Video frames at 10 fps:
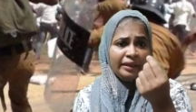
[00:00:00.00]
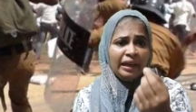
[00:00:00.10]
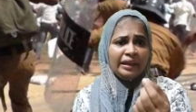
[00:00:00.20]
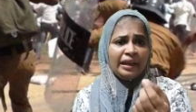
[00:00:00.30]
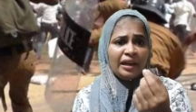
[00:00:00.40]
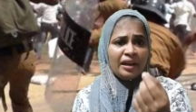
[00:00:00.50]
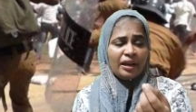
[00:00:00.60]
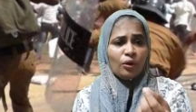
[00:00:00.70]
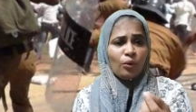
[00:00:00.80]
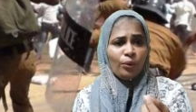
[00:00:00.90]
இலங்கையில்
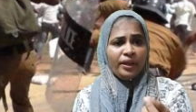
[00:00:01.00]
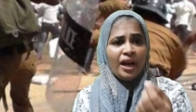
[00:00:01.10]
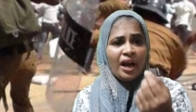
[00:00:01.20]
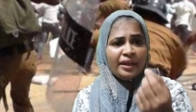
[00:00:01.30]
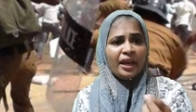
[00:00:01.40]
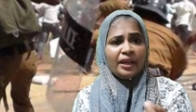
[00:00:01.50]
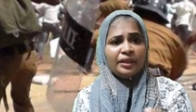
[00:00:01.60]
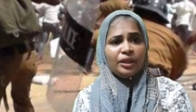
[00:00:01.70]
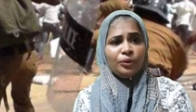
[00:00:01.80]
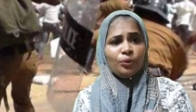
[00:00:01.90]
நடக்கக்கூடிய
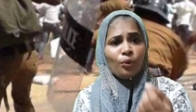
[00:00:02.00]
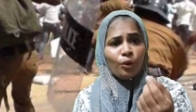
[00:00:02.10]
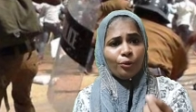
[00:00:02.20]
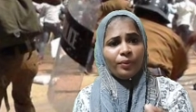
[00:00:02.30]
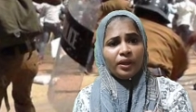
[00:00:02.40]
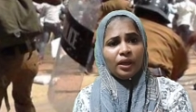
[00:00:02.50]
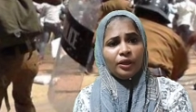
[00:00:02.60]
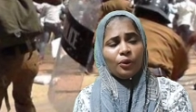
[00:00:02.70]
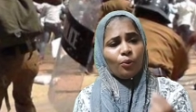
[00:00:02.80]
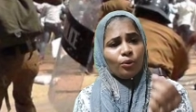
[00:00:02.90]
அநியாயத்தையும்
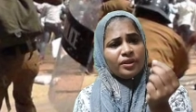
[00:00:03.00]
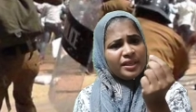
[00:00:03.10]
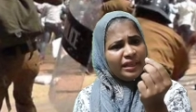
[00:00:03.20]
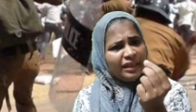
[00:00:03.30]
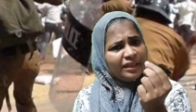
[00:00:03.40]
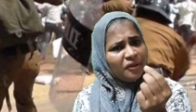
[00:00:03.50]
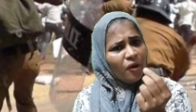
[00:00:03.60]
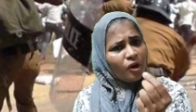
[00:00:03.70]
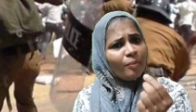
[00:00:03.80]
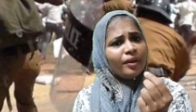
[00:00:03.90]
கொடுமைகளையும் ஒரு சின்ன
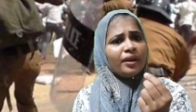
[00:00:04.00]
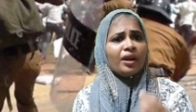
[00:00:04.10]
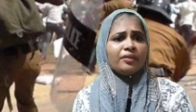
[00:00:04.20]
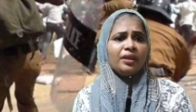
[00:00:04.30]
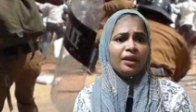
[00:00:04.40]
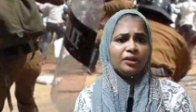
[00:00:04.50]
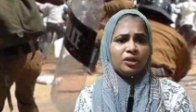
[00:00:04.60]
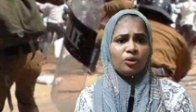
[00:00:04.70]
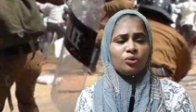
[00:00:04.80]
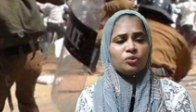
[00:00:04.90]
டாக்குமெண்ட்ரியாவது
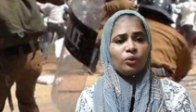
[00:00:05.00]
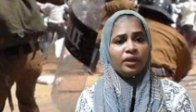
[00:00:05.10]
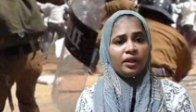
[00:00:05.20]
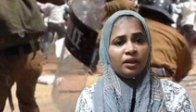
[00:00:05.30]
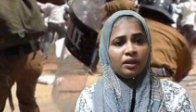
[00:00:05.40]
எடுத்துரும்னு சொல்லி